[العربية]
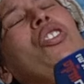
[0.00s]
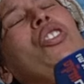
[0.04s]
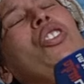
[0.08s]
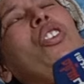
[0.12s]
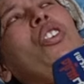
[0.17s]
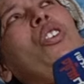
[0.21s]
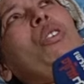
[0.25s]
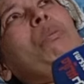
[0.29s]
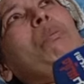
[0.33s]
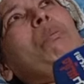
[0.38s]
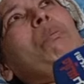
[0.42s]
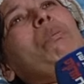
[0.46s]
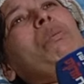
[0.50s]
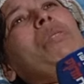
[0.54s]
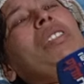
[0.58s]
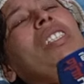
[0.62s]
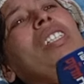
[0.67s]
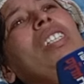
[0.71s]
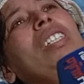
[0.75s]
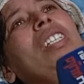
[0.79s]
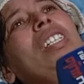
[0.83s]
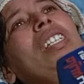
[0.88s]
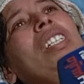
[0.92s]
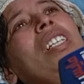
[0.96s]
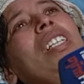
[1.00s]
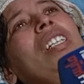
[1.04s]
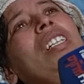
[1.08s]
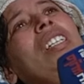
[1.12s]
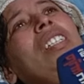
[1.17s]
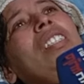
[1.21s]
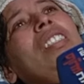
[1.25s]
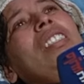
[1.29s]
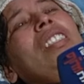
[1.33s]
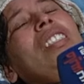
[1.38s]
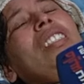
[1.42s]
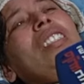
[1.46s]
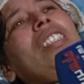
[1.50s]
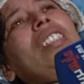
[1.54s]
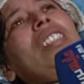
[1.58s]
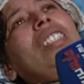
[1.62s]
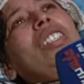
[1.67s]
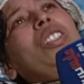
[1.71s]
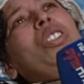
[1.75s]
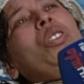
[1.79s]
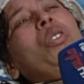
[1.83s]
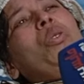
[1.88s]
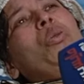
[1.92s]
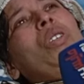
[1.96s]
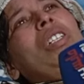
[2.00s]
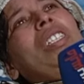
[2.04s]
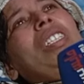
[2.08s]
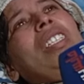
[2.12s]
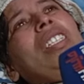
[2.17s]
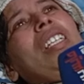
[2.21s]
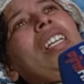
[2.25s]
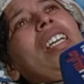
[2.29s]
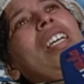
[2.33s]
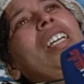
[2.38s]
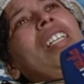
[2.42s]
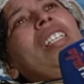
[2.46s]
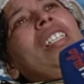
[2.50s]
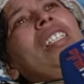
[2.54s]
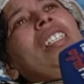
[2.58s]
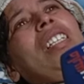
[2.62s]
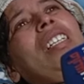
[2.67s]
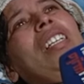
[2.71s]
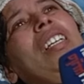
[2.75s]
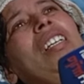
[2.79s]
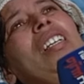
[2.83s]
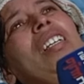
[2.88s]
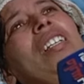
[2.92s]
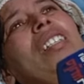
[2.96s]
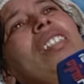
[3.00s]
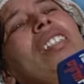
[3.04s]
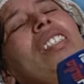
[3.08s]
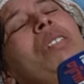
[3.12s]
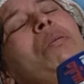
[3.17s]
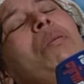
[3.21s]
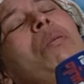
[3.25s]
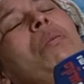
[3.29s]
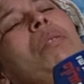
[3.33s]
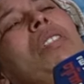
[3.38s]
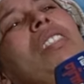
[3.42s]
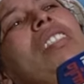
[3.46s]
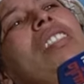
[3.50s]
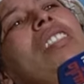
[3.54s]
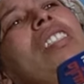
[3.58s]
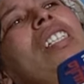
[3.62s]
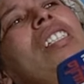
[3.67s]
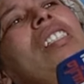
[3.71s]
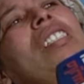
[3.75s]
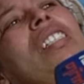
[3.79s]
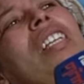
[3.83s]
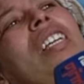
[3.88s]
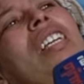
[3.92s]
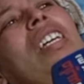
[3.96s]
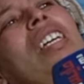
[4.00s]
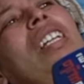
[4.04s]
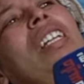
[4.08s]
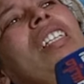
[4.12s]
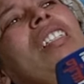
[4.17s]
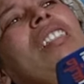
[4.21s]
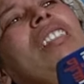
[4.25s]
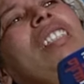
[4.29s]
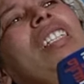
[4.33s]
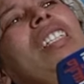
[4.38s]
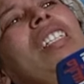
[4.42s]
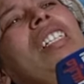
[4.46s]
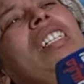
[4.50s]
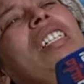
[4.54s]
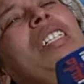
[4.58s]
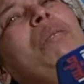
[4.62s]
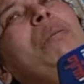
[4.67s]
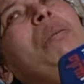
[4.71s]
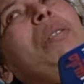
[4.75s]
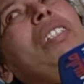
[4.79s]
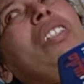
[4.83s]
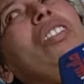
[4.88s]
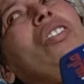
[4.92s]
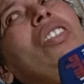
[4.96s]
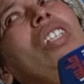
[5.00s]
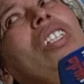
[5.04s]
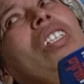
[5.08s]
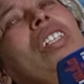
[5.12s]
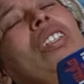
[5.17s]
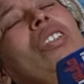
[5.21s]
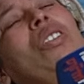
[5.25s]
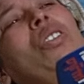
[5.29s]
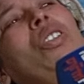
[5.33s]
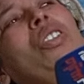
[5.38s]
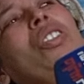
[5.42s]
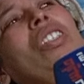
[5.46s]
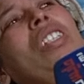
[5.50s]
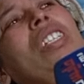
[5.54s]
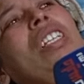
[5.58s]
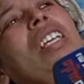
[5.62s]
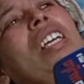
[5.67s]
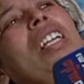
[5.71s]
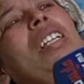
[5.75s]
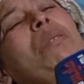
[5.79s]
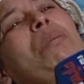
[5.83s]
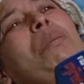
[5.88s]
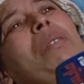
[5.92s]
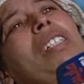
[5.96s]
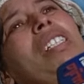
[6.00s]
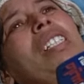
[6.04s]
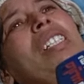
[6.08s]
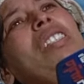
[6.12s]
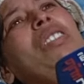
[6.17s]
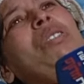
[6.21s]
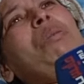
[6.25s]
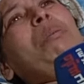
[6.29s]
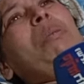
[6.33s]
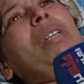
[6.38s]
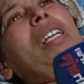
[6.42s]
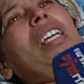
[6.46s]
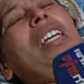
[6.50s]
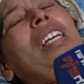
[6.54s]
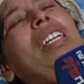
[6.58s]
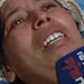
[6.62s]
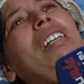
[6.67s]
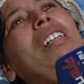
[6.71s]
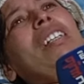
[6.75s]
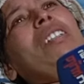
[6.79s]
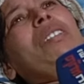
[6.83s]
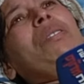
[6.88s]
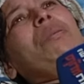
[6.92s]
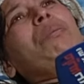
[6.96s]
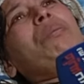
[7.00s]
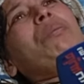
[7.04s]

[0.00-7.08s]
نشرب تيعطيني الدواء ديالي دابا ملي تعتاقل الدري الكبير جات الاخت ديالي بركات معايا